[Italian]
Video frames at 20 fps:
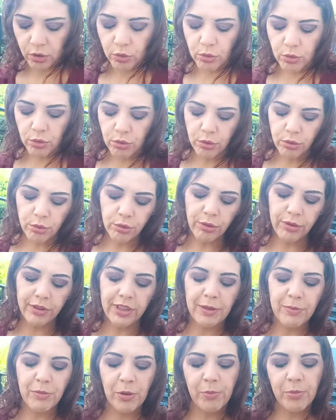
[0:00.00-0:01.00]

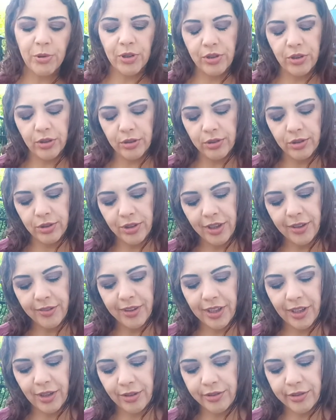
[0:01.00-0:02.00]
ultimo prodotto
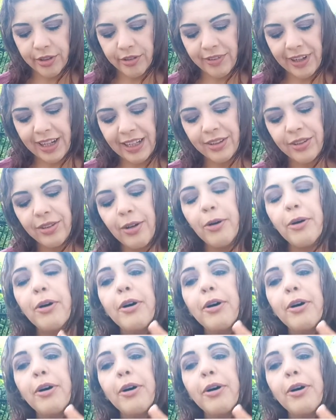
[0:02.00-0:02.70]
che ho trovato